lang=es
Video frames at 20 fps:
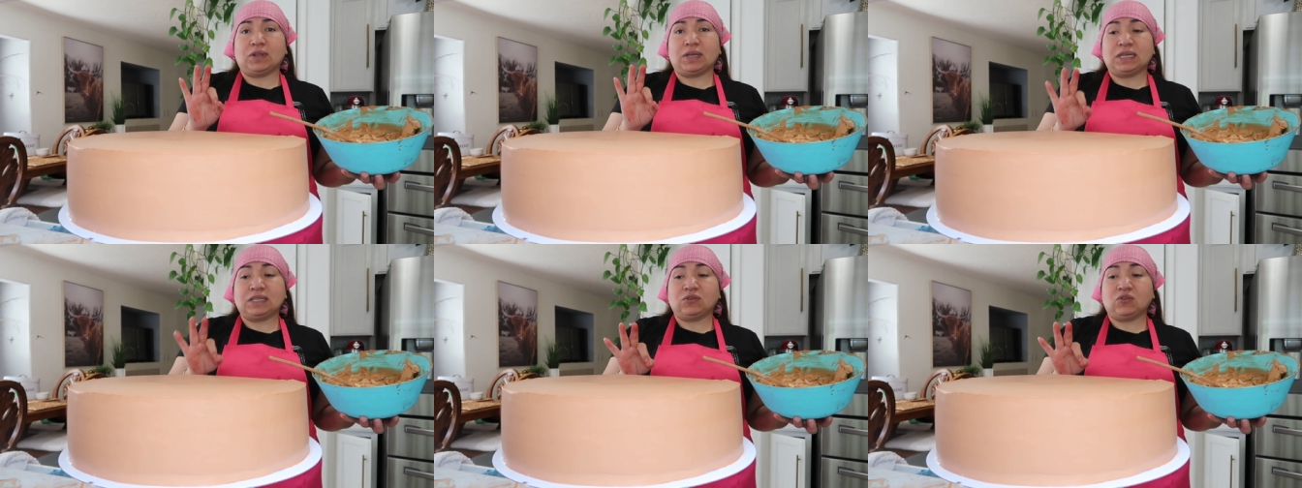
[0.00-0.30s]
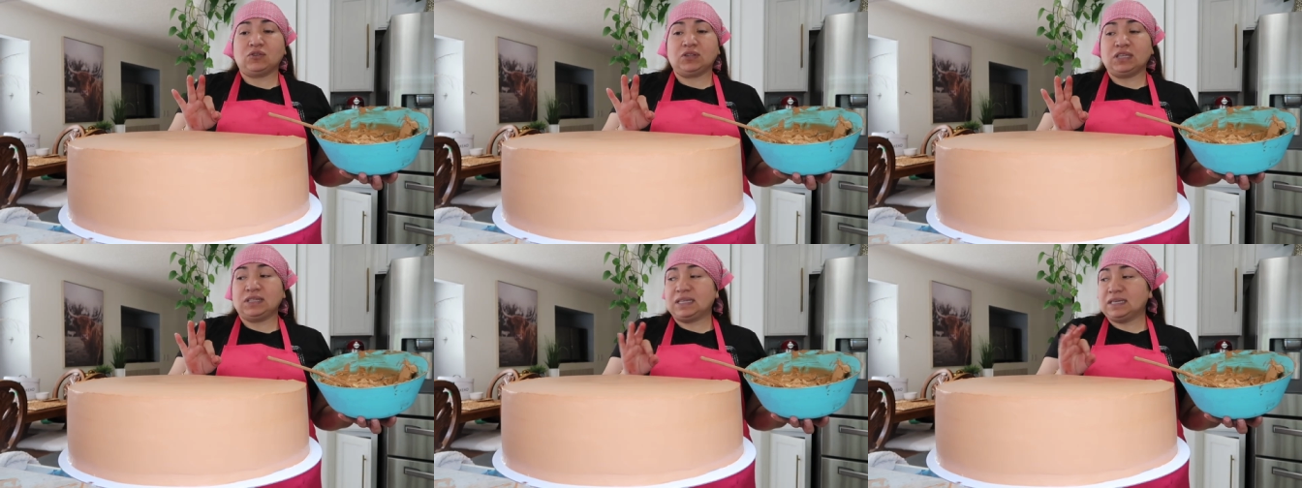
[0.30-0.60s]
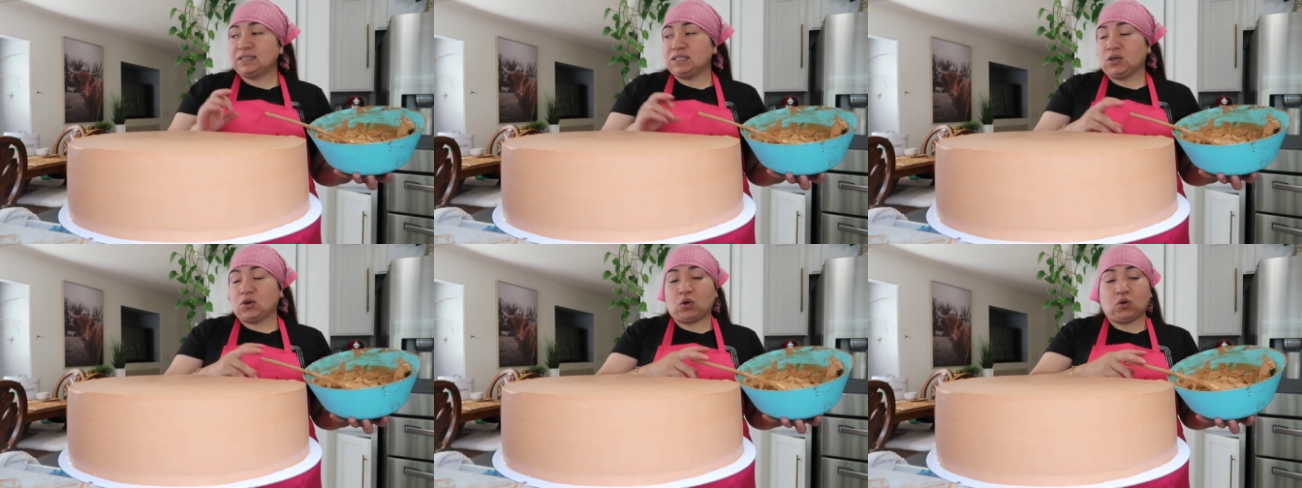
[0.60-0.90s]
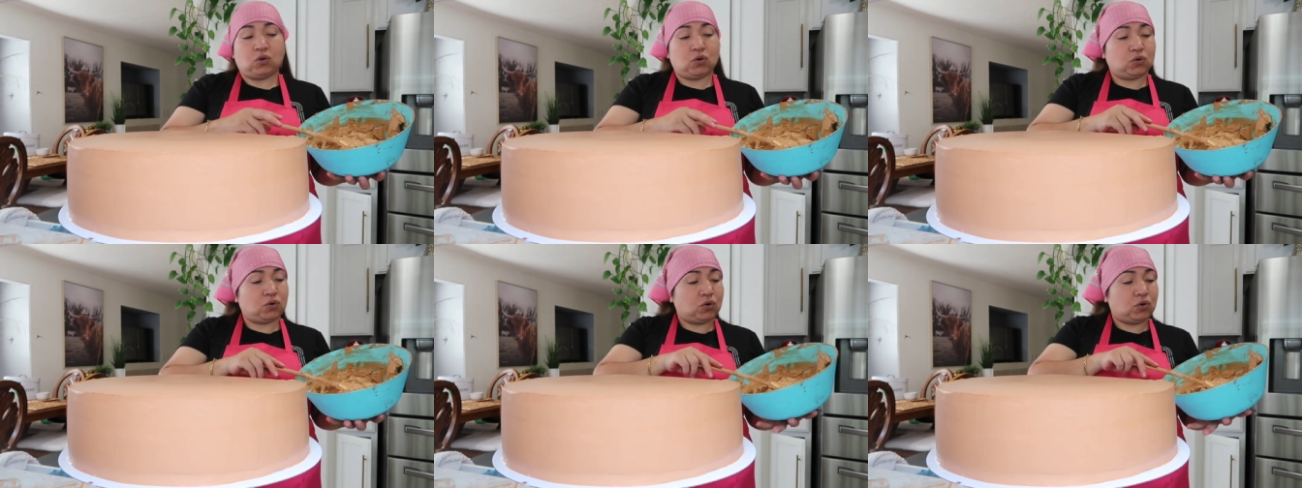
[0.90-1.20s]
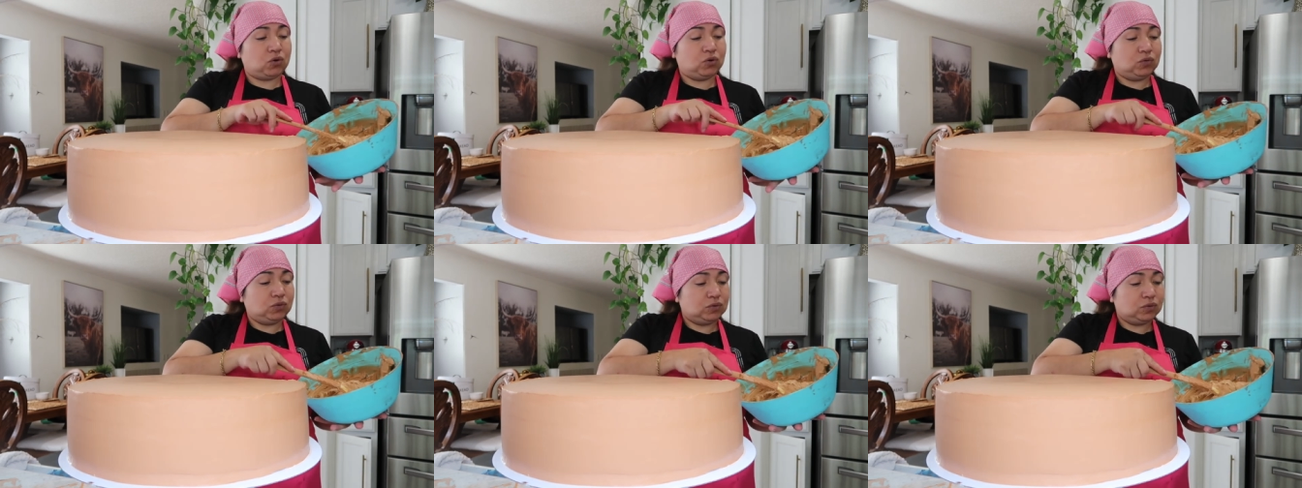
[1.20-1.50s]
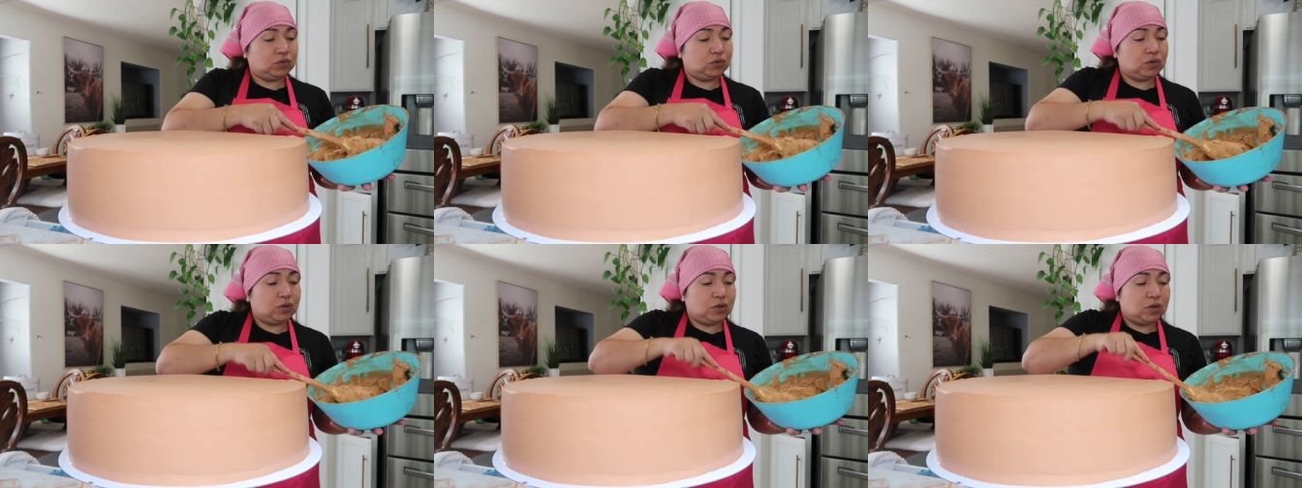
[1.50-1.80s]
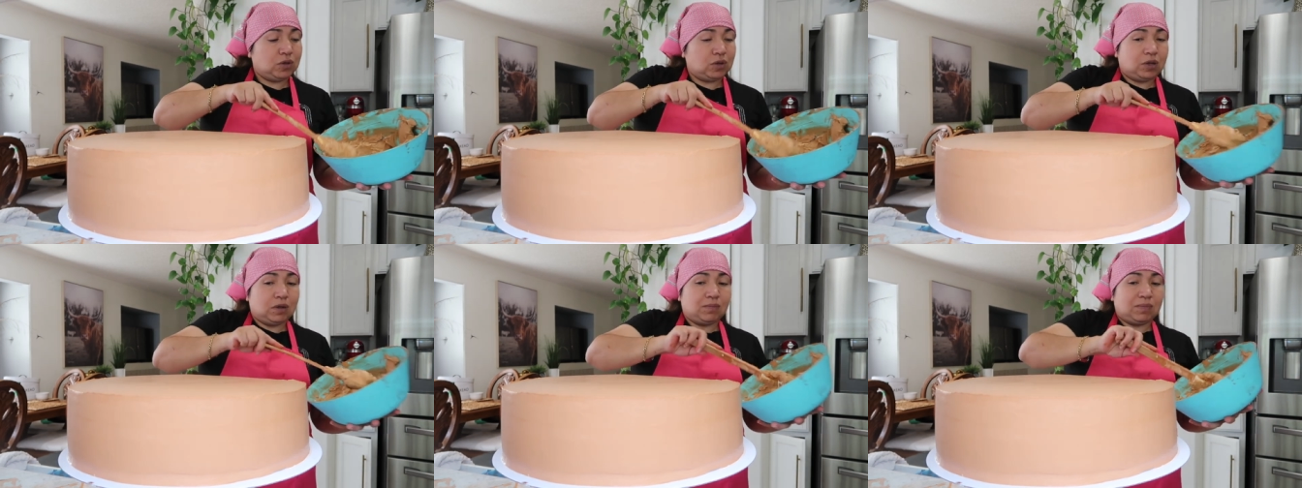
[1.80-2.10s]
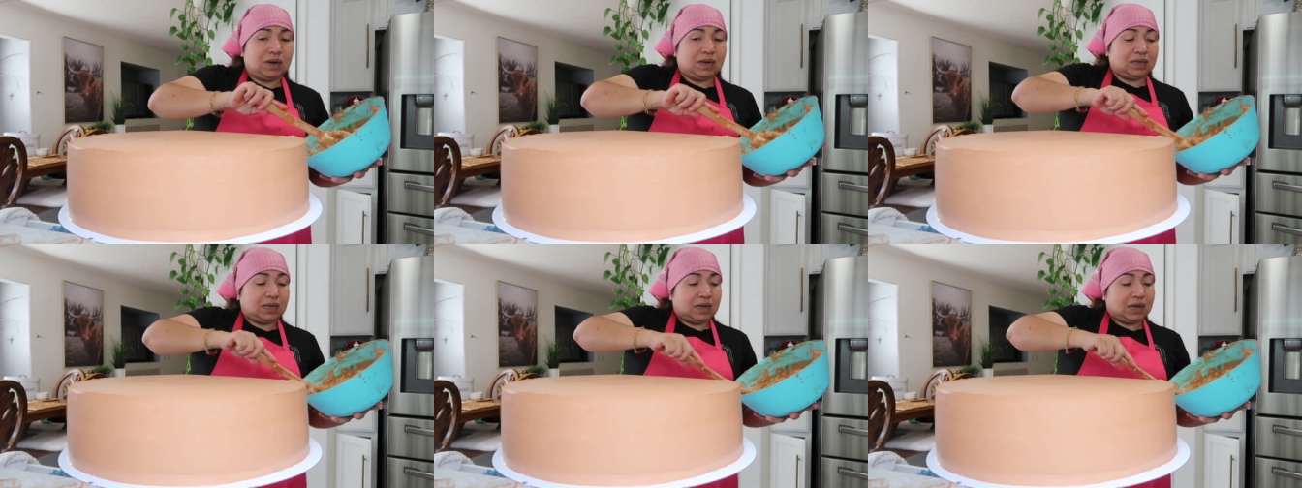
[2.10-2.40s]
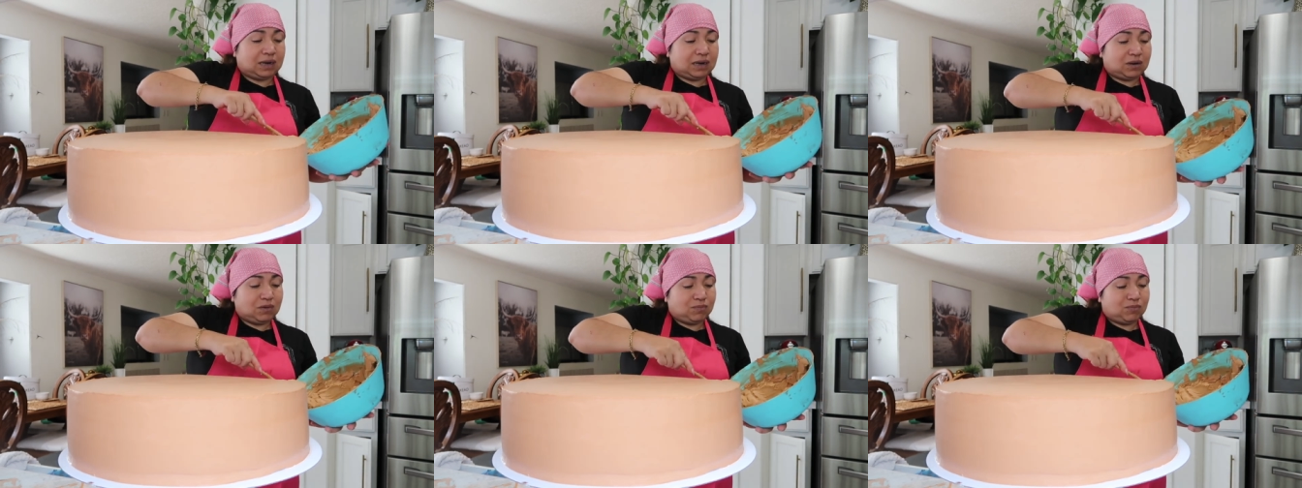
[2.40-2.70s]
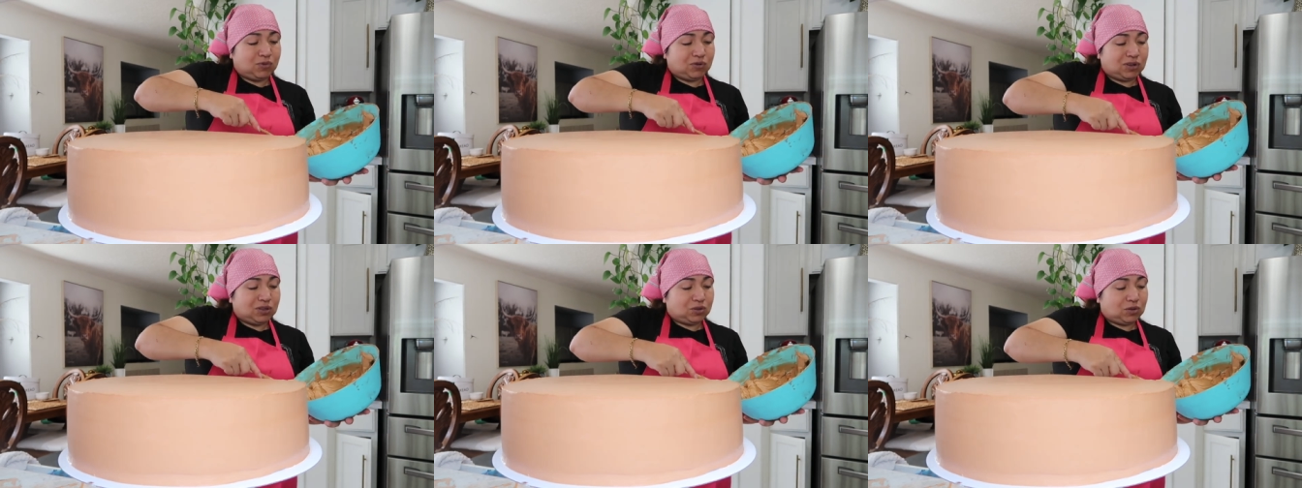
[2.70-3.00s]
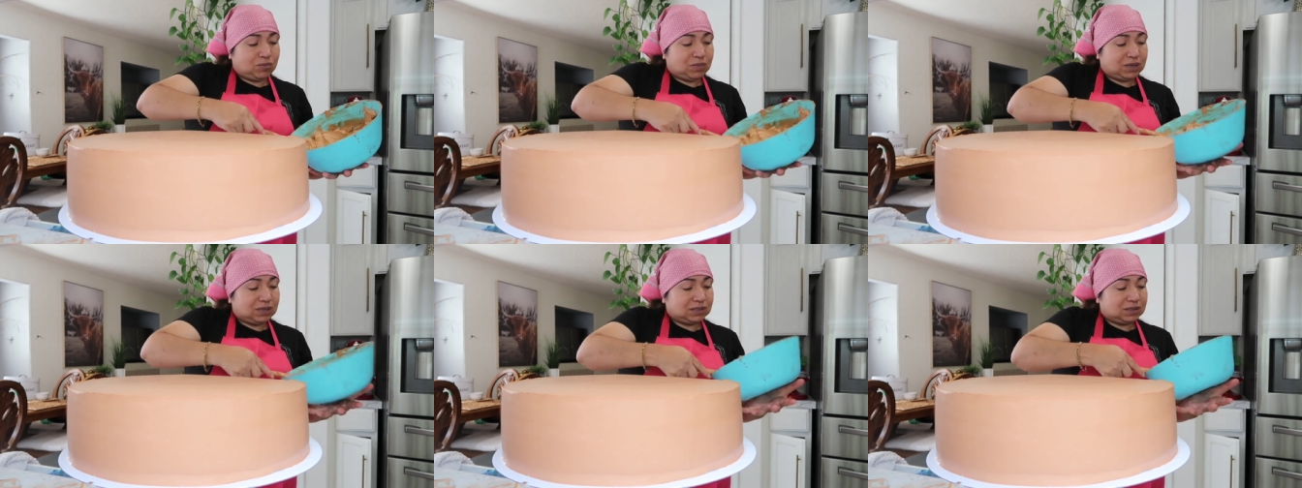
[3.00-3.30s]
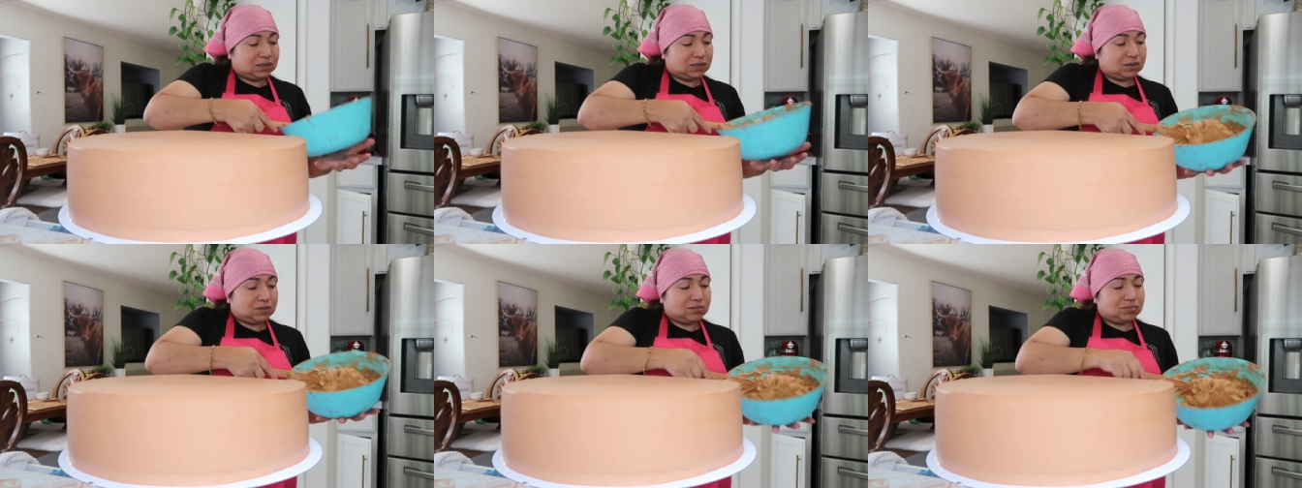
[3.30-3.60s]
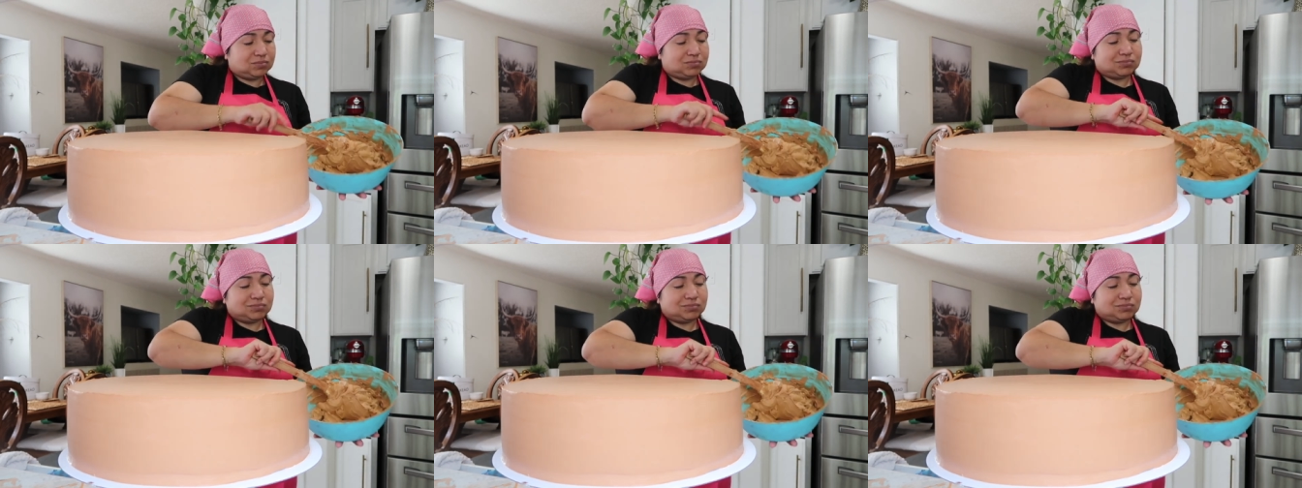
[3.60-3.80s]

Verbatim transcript: tres gotitas de color rojo para que agarren un poquito más